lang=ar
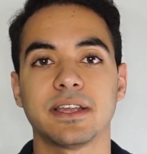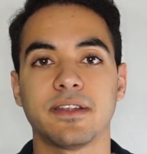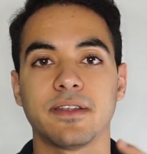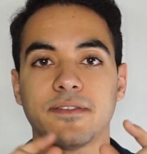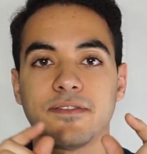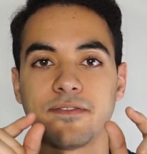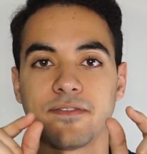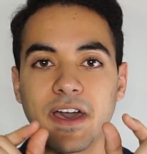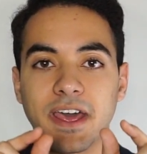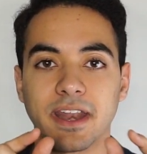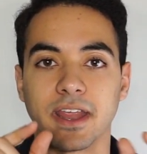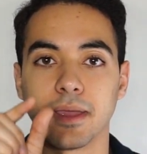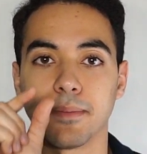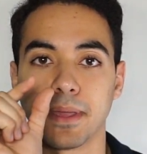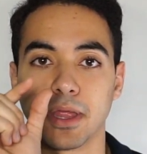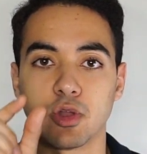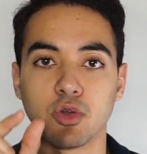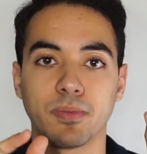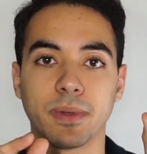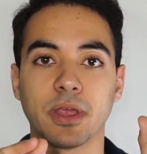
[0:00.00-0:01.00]
الفرق
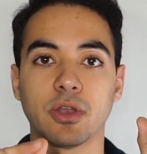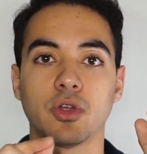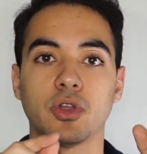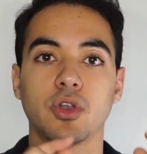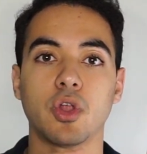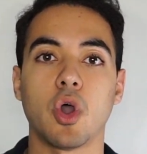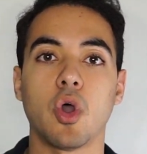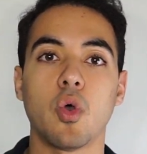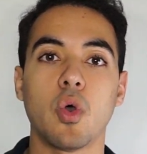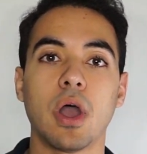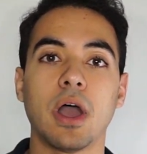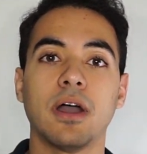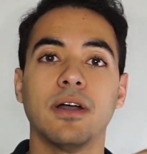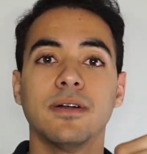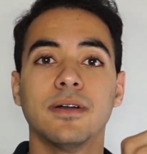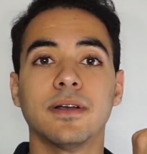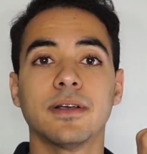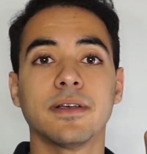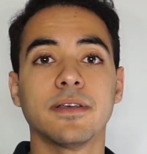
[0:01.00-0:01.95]
بيني وبينه إن هو